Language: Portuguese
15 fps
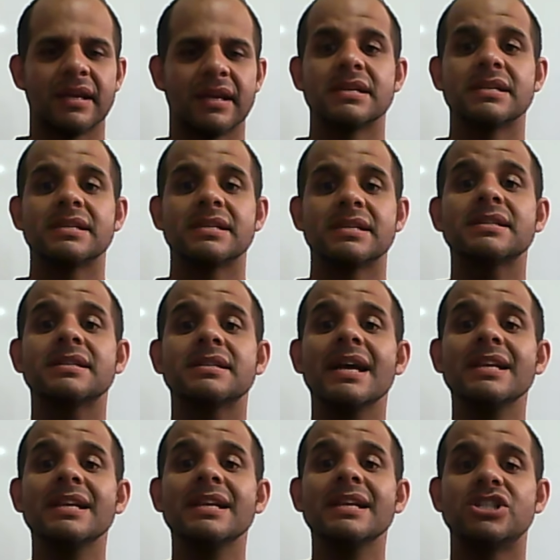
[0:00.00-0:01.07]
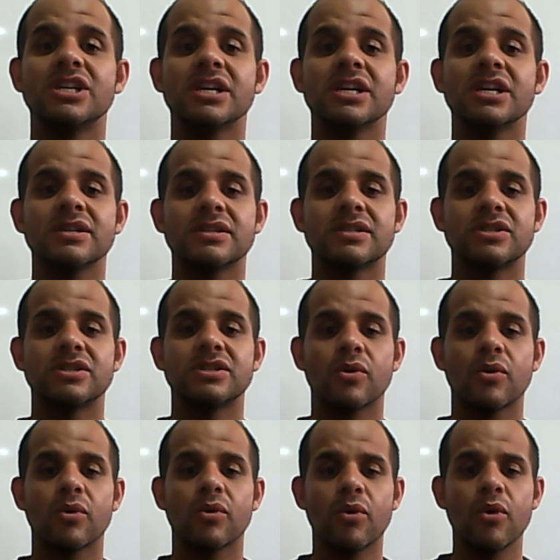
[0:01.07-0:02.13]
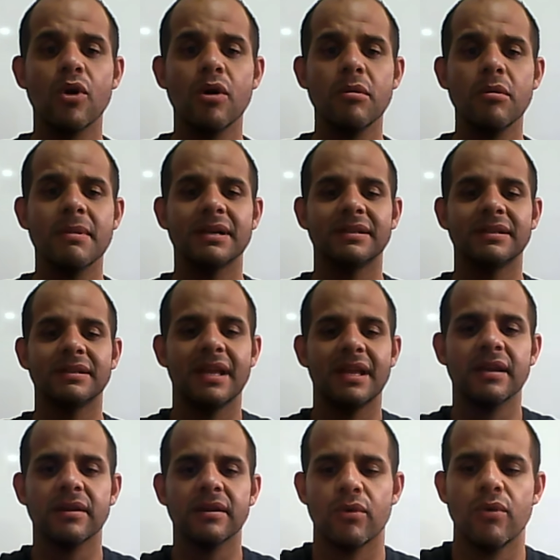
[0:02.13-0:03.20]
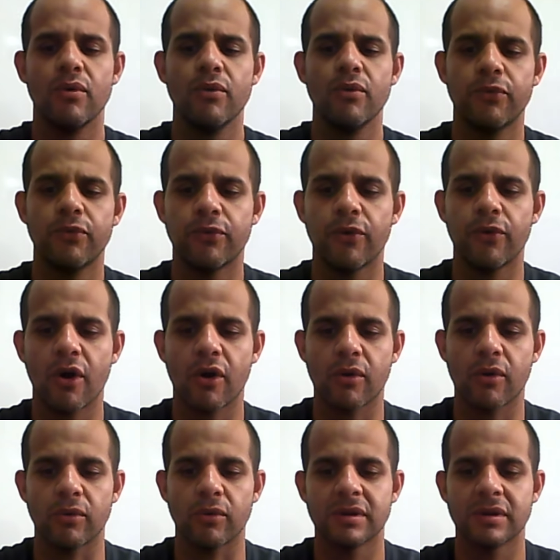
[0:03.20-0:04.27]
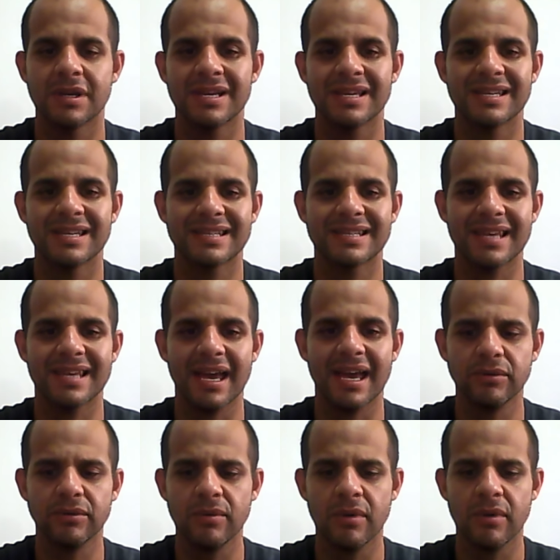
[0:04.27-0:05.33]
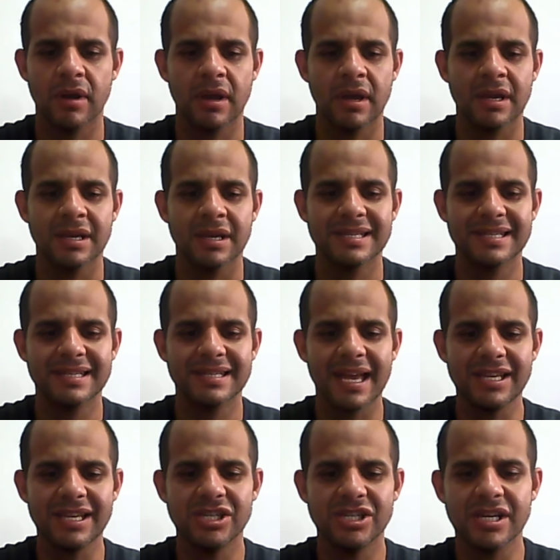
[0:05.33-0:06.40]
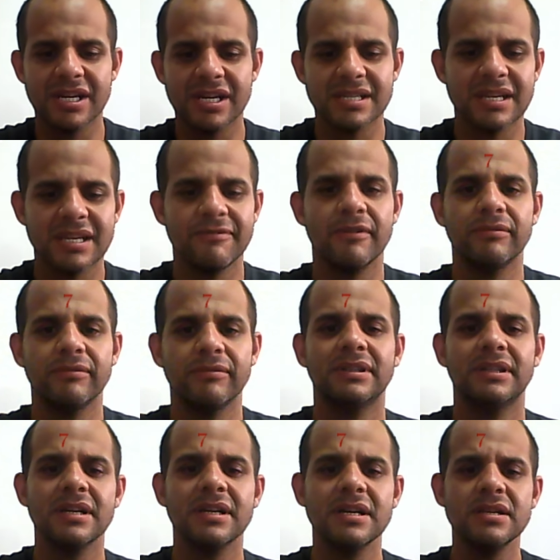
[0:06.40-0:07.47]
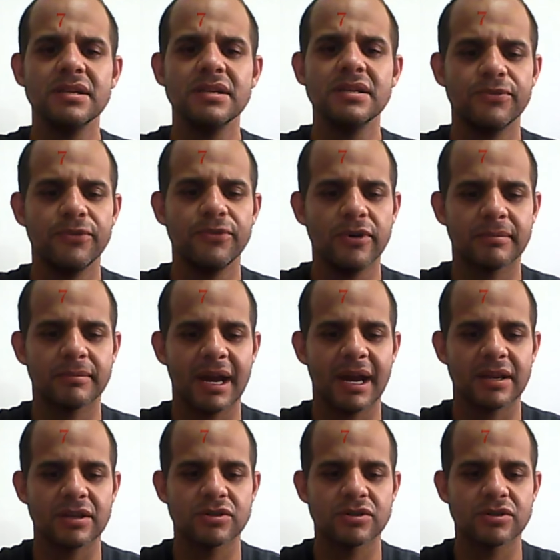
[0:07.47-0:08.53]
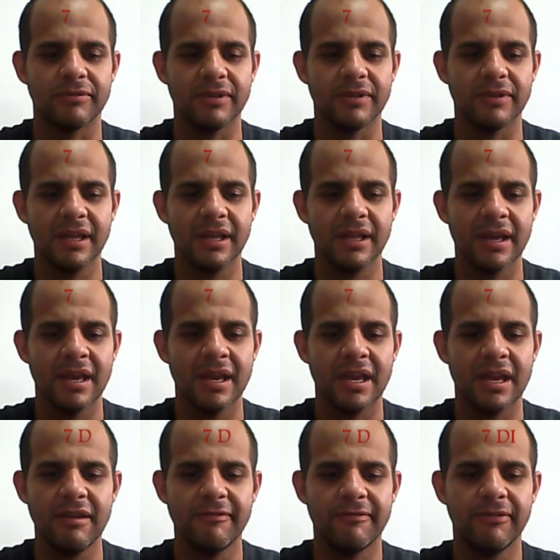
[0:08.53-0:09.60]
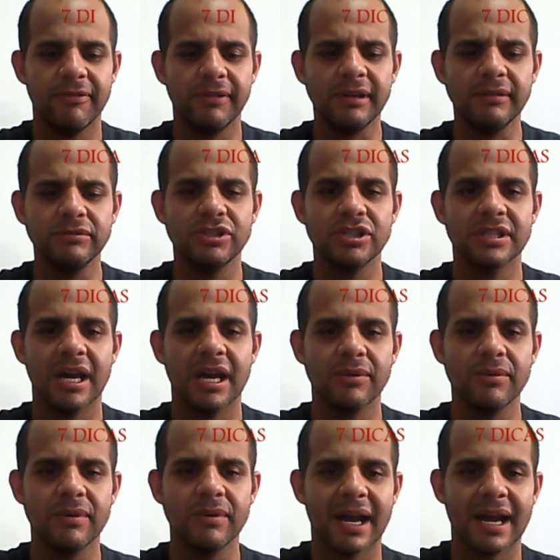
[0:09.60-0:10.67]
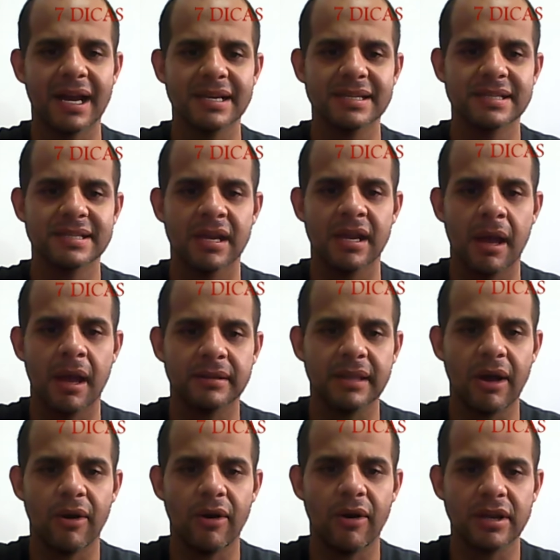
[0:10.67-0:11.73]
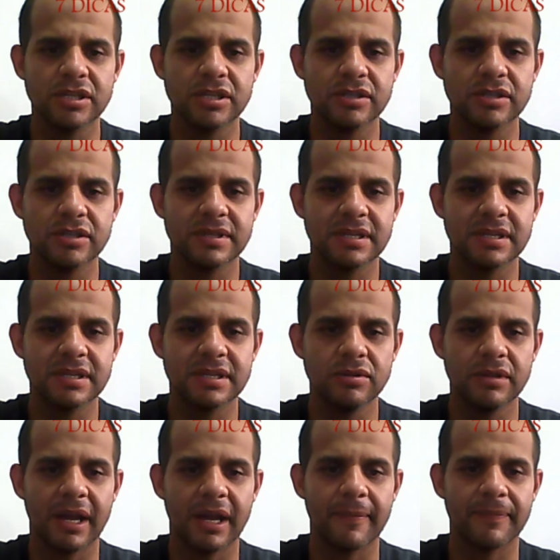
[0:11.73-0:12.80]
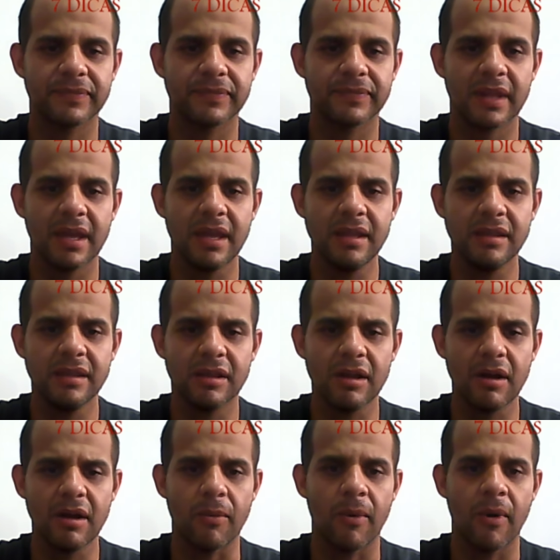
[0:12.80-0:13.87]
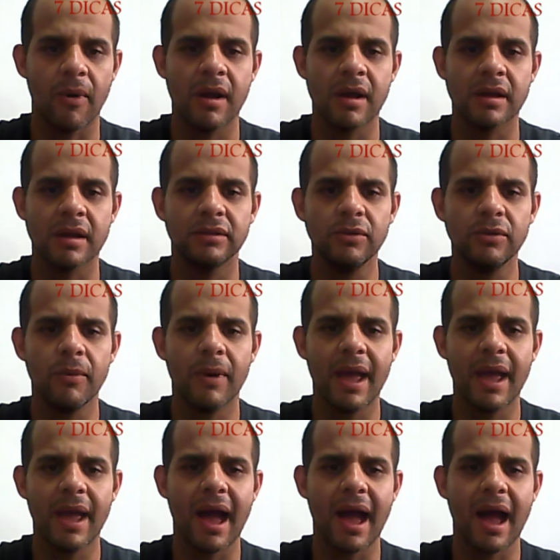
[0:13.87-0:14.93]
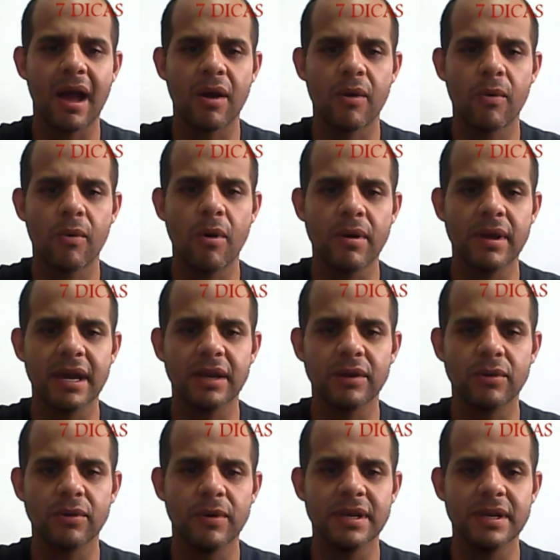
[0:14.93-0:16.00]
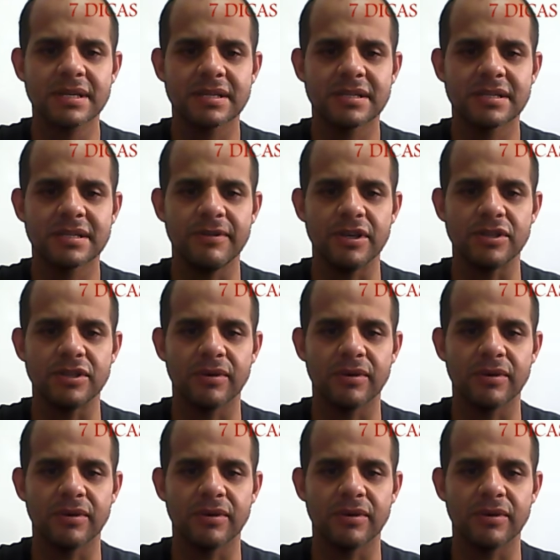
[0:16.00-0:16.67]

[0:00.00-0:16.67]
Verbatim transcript: Sete dicas de como manter o foco, certo? Sete dicas que vão transformar a sua vida e vão te dar um gás na hora de você estudar. Então, não é qualquer coisa esse vídeo.